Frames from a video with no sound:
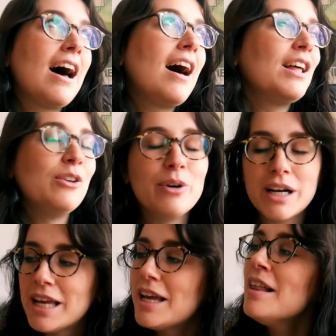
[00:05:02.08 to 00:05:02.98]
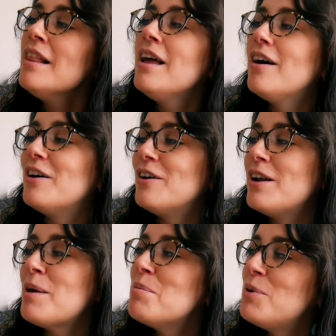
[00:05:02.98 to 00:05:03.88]
adoré
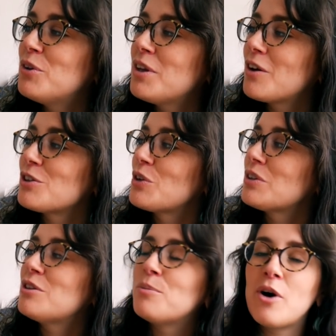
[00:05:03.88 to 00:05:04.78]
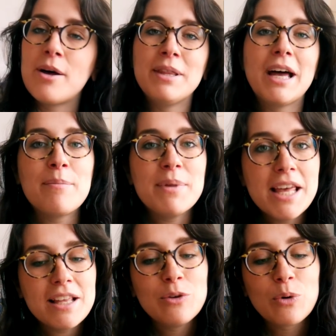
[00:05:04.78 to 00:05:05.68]
euh, La bibliothèque enchantée de Mohamed
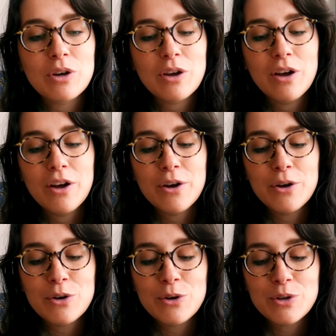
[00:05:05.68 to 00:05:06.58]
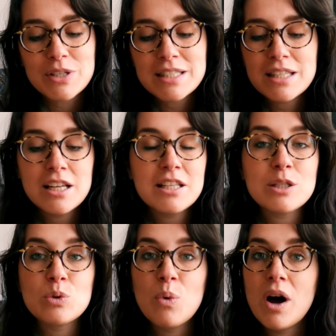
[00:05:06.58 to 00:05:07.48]
Rabier. Donc, euh, c'est
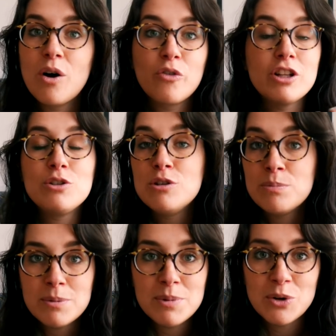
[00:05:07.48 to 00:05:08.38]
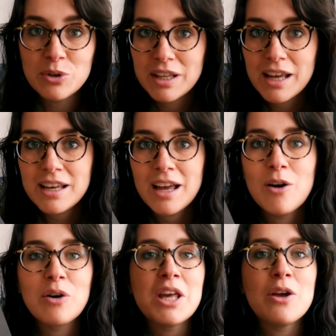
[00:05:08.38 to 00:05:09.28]
l'histoire en fait d'une bibliothèque.
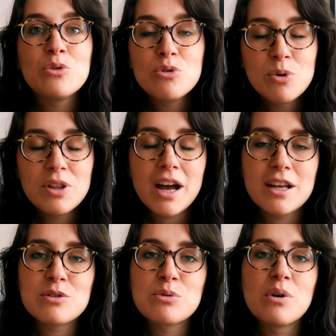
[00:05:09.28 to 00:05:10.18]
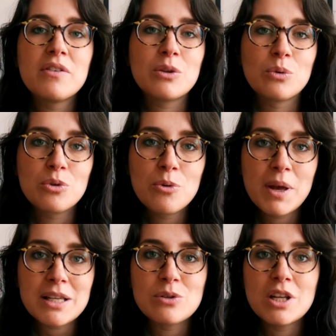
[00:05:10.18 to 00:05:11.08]
Alors, il y a une double narration avec donc deux
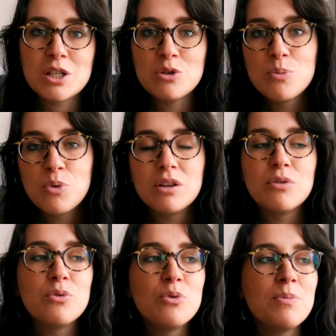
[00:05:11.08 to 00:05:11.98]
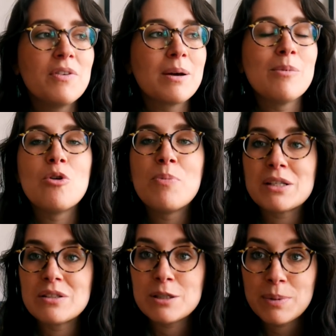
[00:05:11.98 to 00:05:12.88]
personnages et deux points de vue, mais vraiment le
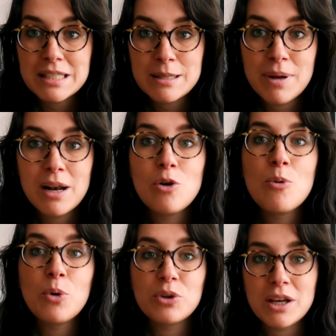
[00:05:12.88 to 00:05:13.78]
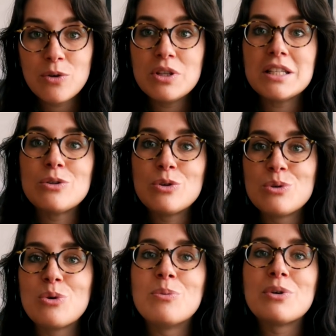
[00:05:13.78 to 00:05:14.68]
personnage principal, le protagoniste de
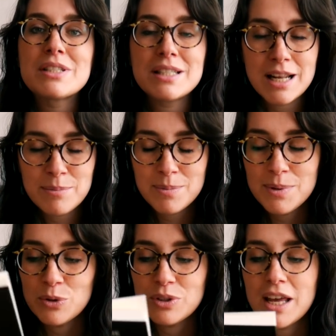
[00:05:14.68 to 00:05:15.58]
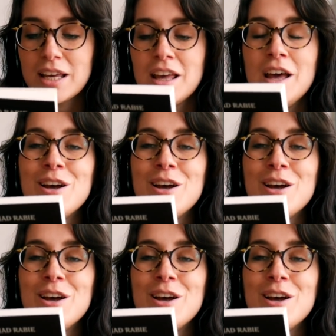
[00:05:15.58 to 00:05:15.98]
ce roman, c'est la bibliothèque.